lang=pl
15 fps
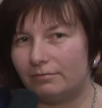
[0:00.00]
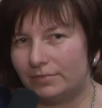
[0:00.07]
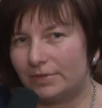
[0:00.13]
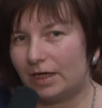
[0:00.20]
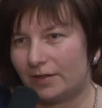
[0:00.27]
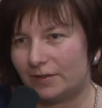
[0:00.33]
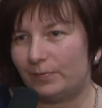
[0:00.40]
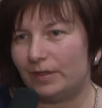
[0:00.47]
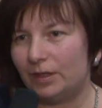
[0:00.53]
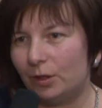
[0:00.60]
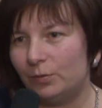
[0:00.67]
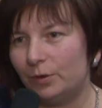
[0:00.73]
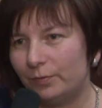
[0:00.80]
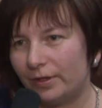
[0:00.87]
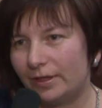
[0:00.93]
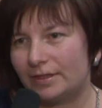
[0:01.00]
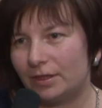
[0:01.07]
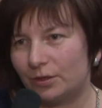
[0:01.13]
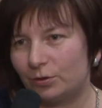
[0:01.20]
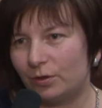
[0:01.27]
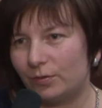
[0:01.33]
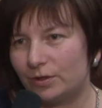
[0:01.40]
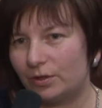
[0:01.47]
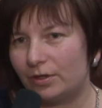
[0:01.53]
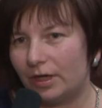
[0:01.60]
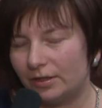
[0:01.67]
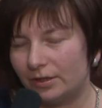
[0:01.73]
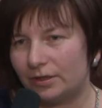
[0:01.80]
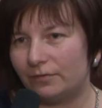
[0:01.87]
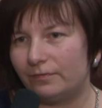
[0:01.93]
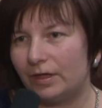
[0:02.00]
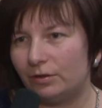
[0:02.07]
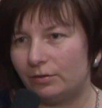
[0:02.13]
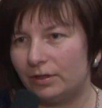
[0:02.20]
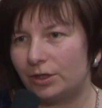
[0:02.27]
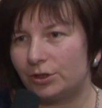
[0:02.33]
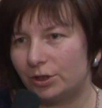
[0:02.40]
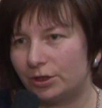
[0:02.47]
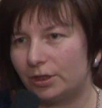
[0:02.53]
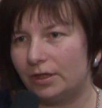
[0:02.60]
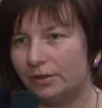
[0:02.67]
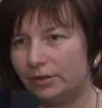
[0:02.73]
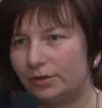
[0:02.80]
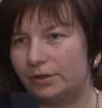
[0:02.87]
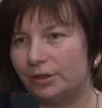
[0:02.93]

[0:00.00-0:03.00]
tak wspaniałą imprezę, którą zorganizowano na rzecz Anitki.